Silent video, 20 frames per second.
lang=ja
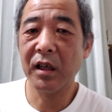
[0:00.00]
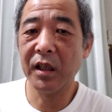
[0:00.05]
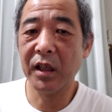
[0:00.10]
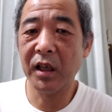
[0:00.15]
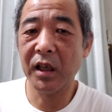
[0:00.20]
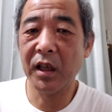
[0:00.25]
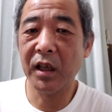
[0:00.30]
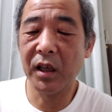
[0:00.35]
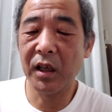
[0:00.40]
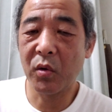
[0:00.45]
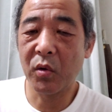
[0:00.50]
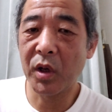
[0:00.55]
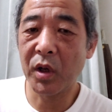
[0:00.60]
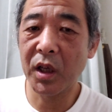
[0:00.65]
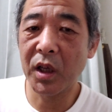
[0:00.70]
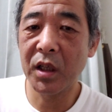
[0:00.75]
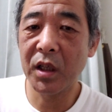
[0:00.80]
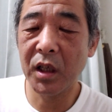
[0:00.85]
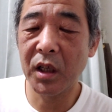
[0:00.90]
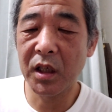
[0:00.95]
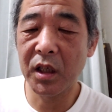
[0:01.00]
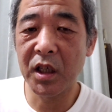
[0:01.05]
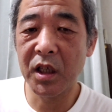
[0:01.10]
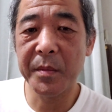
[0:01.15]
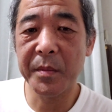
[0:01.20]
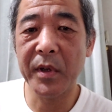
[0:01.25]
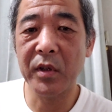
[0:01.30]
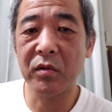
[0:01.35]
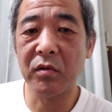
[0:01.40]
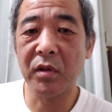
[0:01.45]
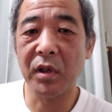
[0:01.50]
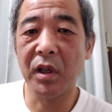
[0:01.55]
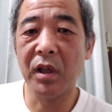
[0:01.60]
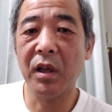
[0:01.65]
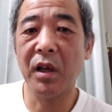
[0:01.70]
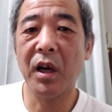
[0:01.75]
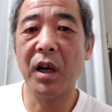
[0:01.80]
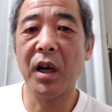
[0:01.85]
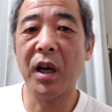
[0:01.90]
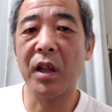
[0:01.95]
で、これ言ってしまうと
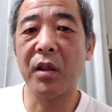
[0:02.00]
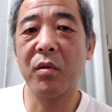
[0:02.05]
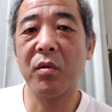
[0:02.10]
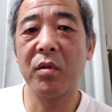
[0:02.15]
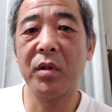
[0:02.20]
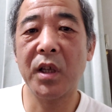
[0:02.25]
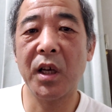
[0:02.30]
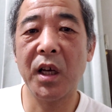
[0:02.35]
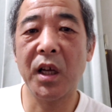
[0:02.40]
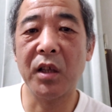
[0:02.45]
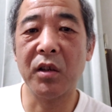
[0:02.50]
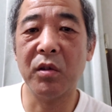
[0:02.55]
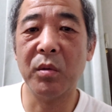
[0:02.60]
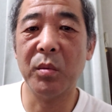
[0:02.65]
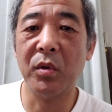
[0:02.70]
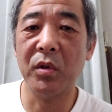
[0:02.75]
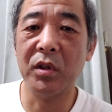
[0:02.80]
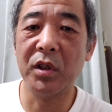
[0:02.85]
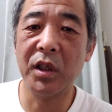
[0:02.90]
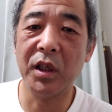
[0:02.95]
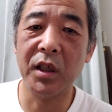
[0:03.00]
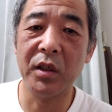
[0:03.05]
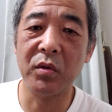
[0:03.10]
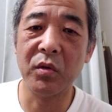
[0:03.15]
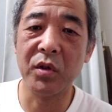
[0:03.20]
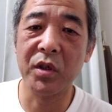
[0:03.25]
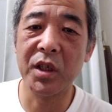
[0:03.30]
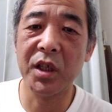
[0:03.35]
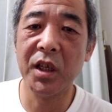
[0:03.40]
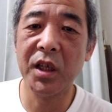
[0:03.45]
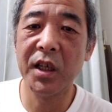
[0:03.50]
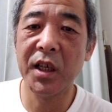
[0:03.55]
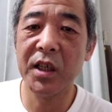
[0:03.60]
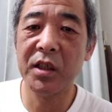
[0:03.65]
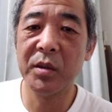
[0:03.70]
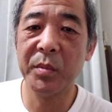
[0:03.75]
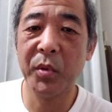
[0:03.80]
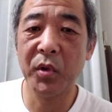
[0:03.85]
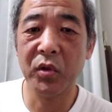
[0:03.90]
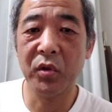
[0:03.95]
ね、ああ、あそこだと思ってね、その心
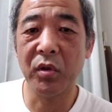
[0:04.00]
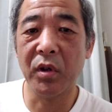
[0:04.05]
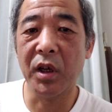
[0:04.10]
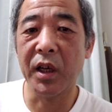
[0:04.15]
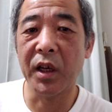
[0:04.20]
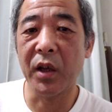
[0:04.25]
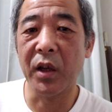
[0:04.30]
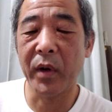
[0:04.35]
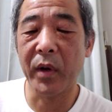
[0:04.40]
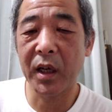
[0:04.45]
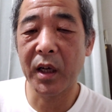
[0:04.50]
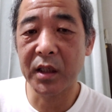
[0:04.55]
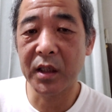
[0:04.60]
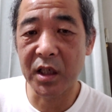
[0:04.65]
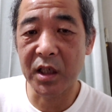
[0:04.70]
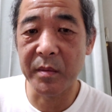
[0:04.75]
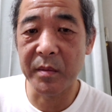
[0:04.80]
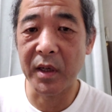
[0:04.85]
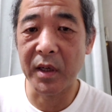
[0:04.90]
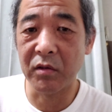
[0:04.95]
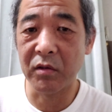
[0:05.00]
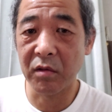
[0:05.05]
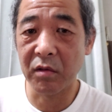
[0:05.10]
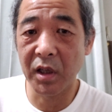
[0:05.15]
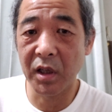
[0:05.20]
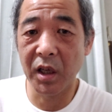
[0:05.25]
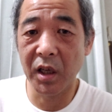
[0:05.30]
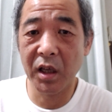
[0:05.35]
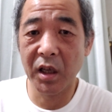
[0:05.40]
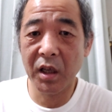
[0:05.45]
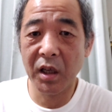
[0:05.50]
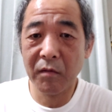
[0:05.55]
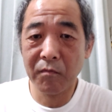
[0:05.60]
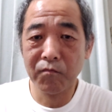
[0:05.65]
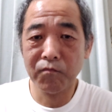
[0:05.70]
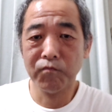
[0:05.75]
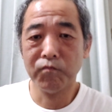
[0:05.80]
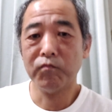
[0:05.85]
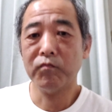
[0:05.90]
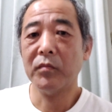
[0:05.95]
霊スポットがね、分かってしまうので。
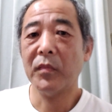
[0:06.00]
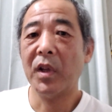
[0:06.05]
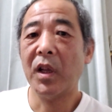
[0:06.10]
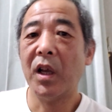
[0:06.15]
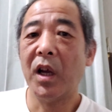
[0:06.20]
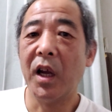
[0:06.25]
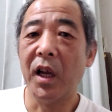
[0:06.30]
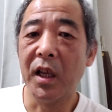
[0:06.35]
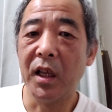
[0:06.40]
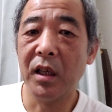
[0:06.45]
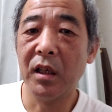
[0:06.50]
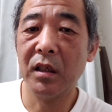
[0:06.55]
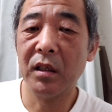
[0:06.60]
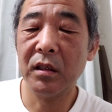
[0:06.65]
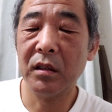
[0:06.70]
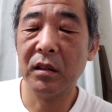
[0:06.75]
はい。